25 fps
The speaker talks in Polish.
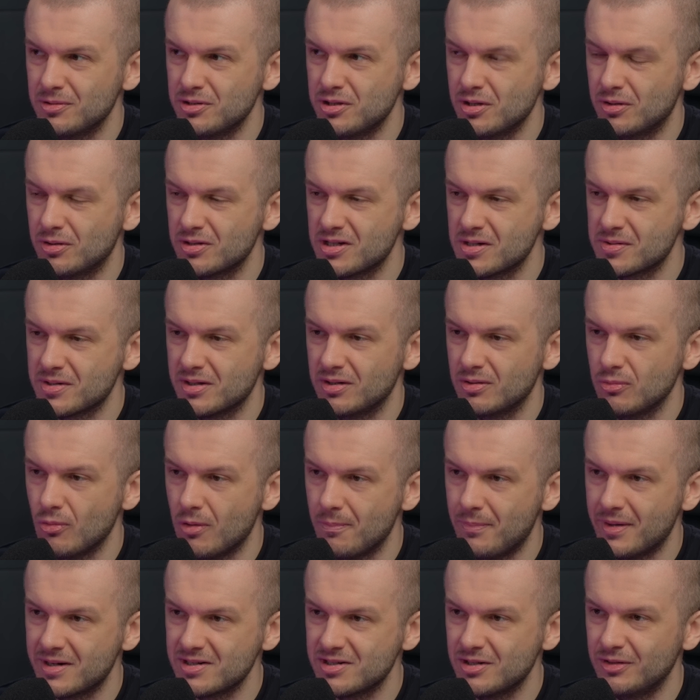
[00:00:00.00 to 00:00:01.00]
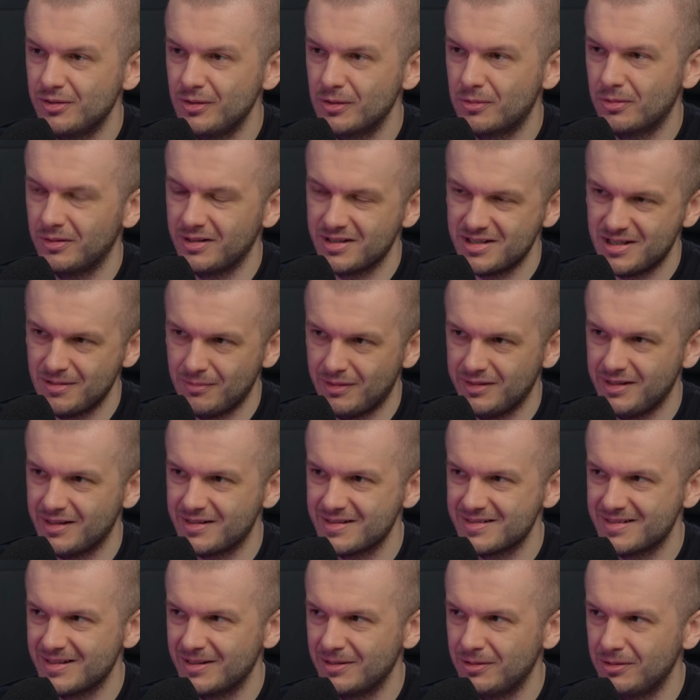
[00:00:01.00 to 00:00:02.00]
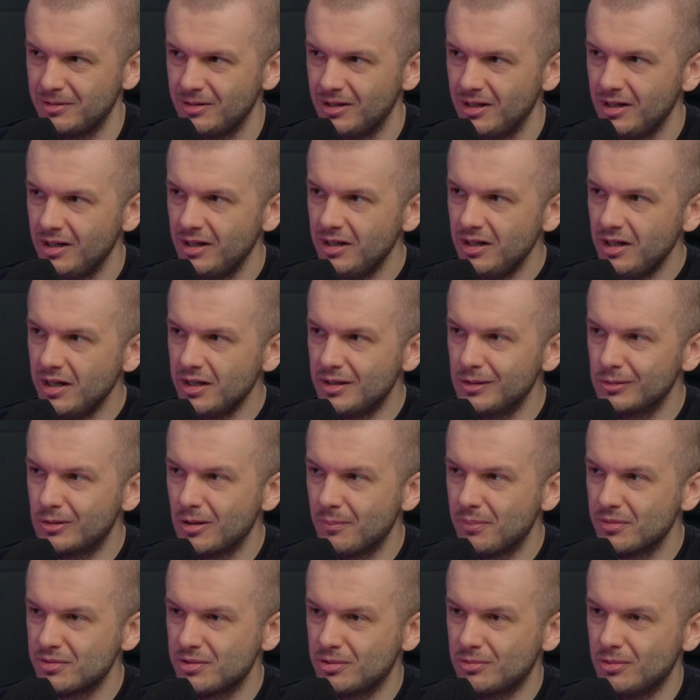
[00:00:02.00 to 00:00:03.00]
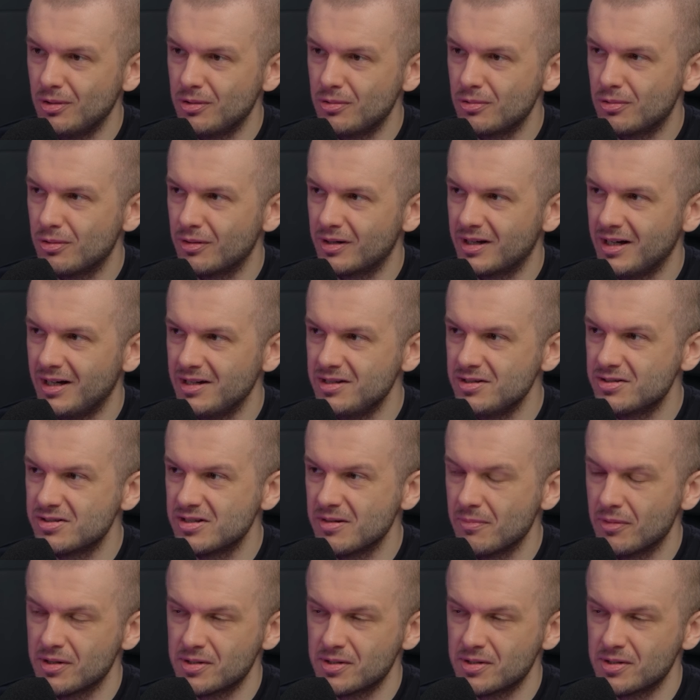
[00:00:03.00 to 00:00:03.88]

Jeśli ktoś na przykład oparł się tylko na działaniach SEO i tylko pozyskuje ruch organicznie,